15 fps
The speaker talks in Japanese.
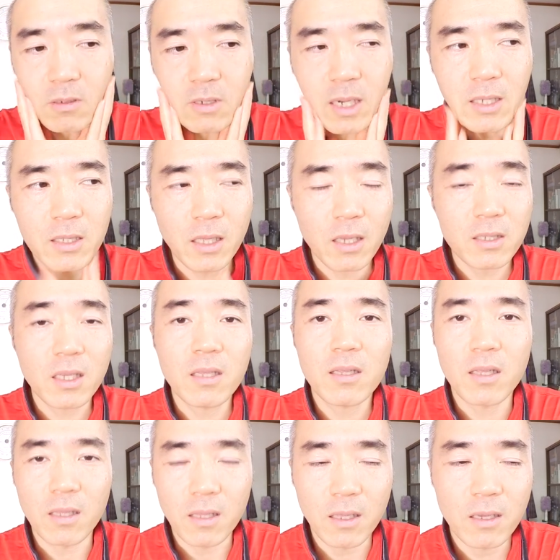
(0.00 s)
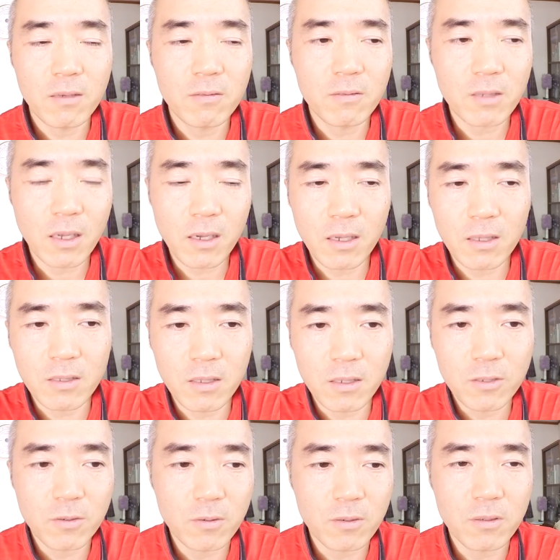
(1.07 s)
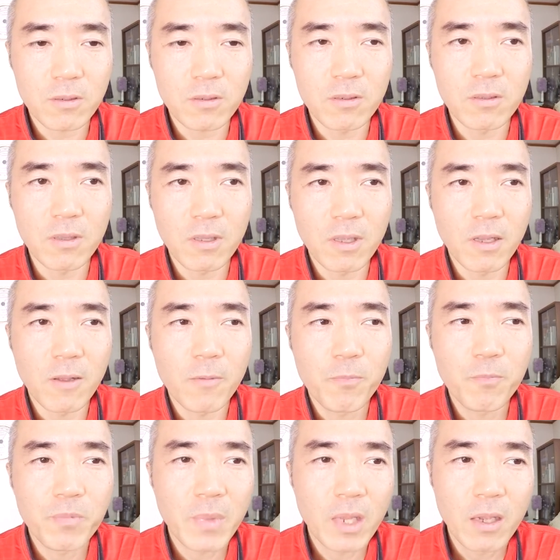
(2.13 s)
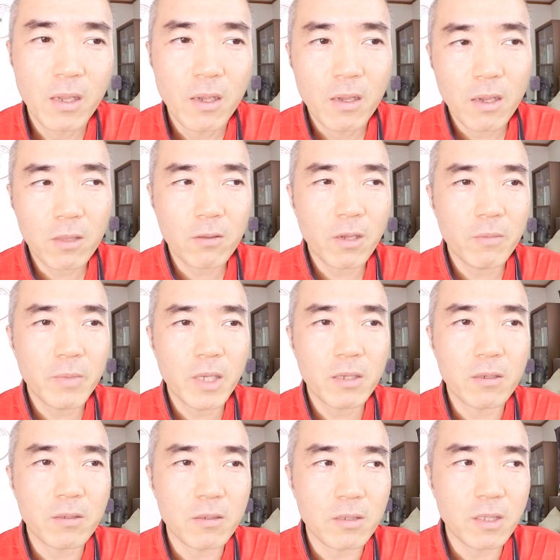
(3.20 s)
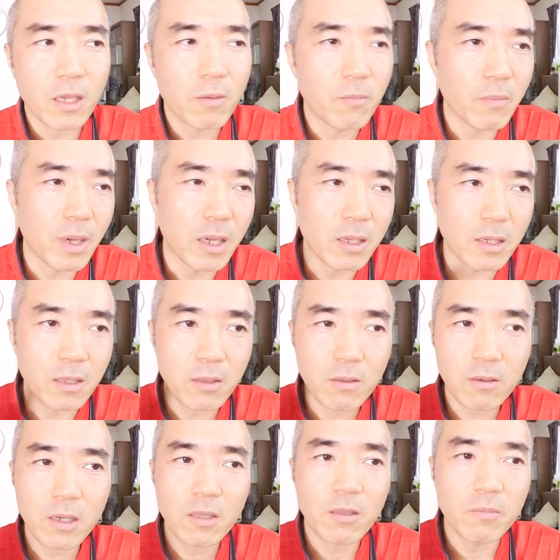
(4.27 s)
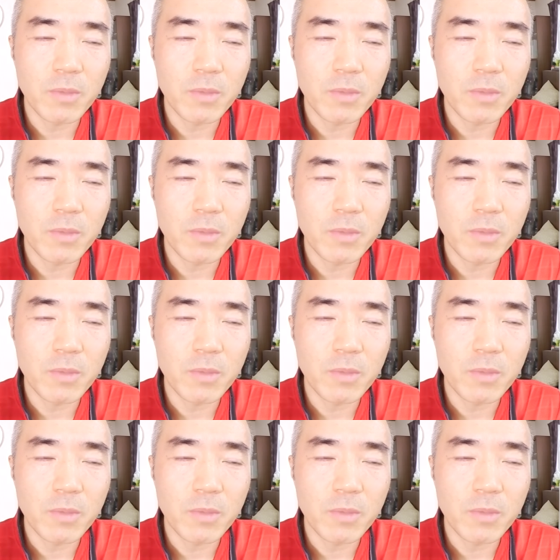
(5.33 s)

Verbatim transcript: 明日明後日だね2日間絶食するんであとはミックス3杯と、あと